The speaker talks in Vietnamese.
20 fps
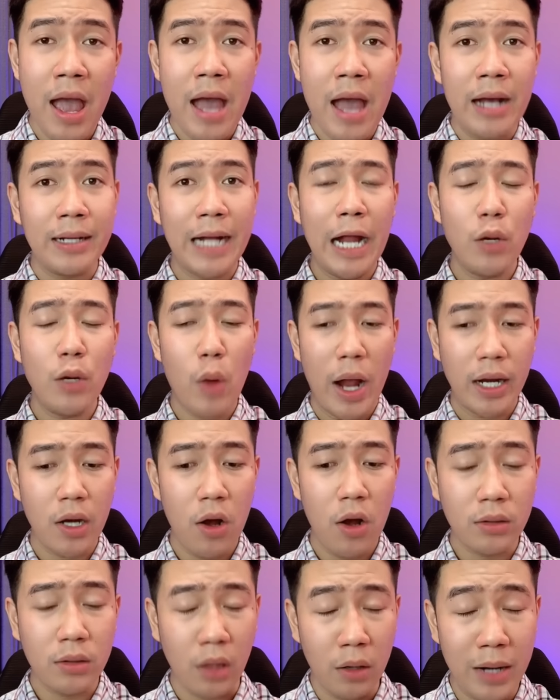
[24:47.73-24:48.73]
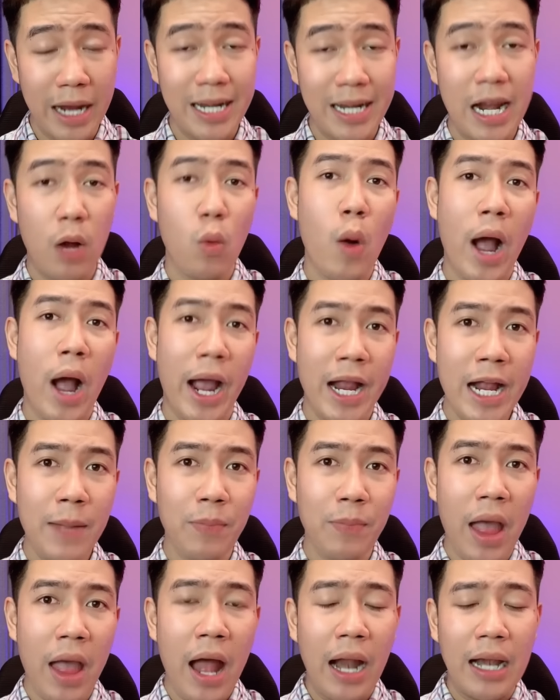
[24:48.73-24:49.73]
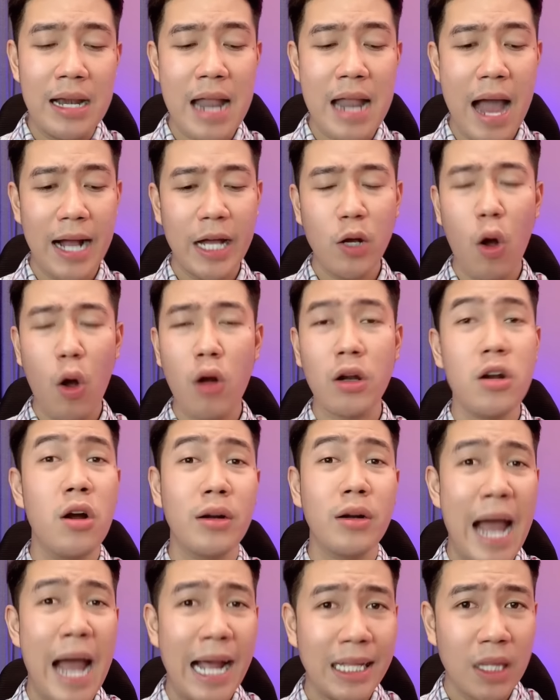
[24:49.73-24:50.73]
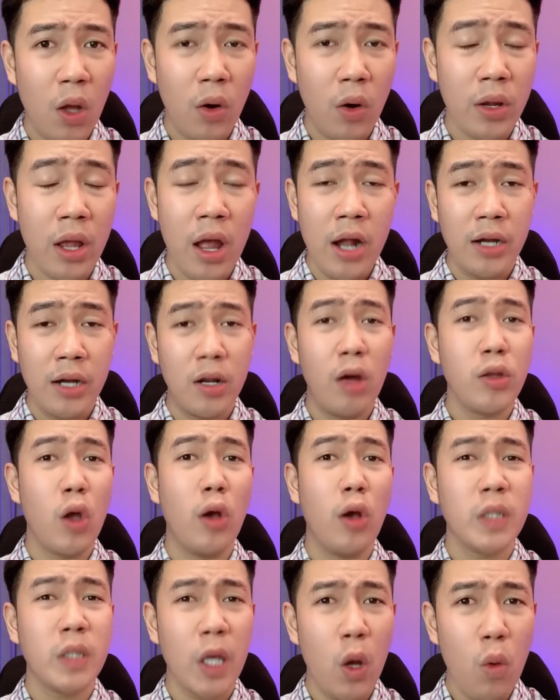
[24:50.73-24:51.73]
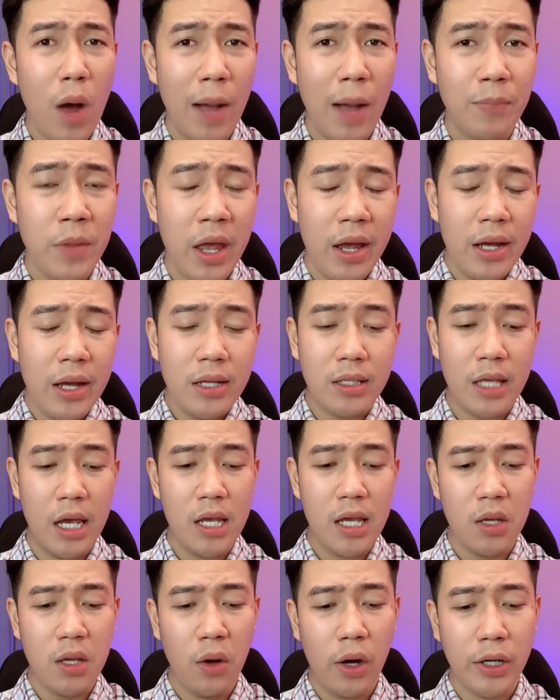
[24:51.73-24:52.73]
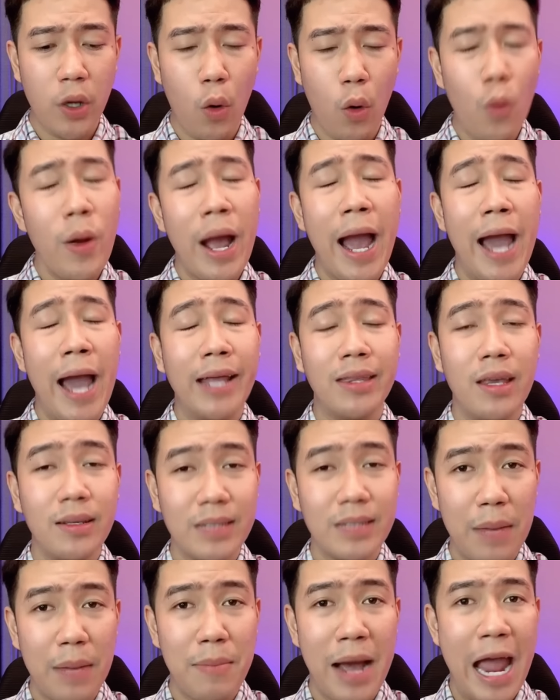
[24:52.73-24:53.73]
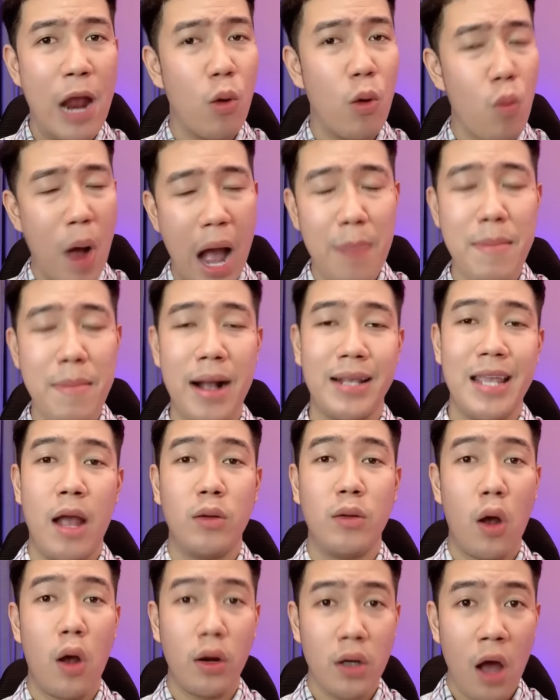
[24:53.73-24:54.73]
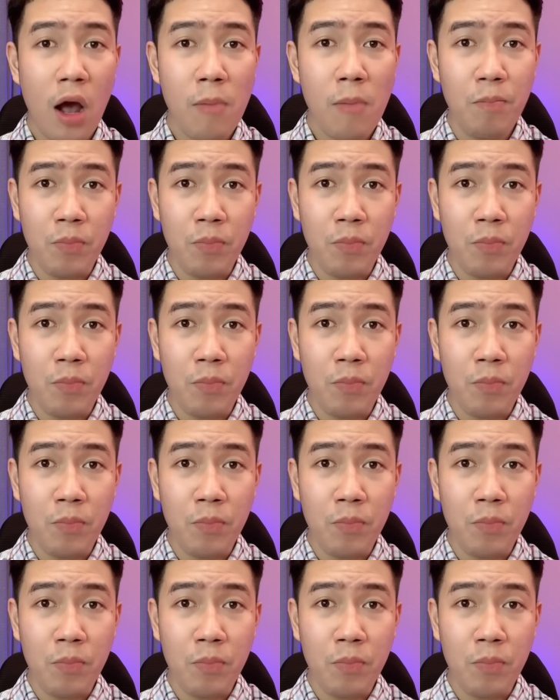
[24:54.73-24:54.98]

cái đoạn đường từ đây ra ngoài á là cái con đường đan thôi nó nhỏ xíu à chỉ vừa đủ hai chiếc xe máy qua mặt nhau thôi đó